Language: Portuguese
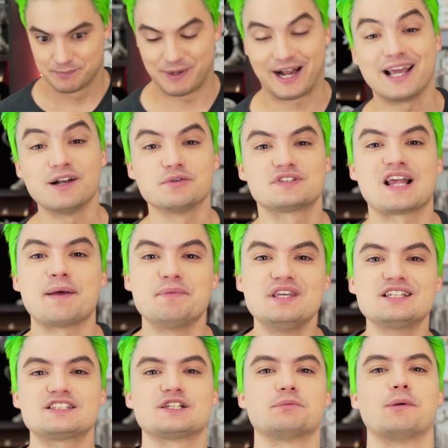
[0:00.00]
Para quem não sabe,
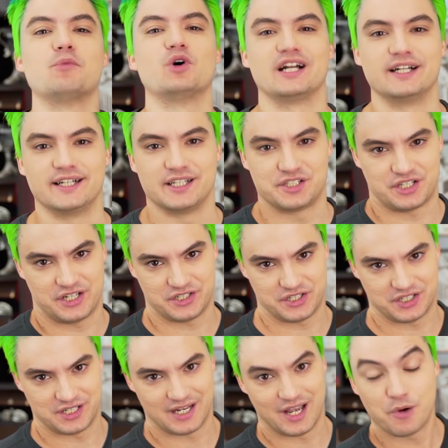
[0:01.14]
isso é uma moranga,
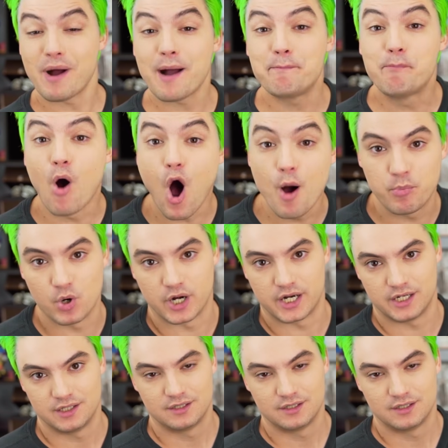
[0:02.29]
gente. É uma abóbora.